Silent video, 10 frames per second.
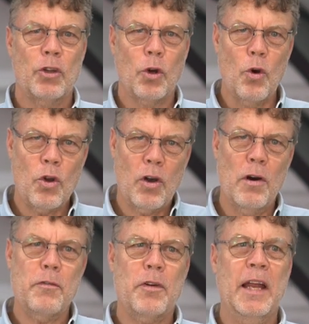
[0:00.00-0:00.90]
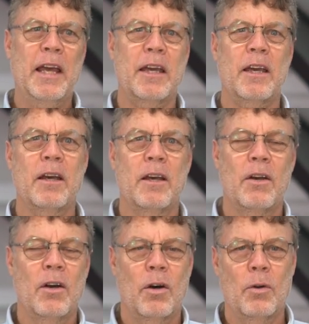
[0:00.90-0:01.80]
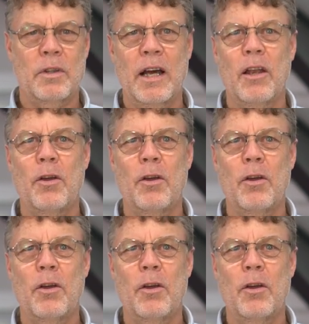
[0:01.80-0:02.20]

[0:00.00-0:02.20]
Druck auf Gelenk und da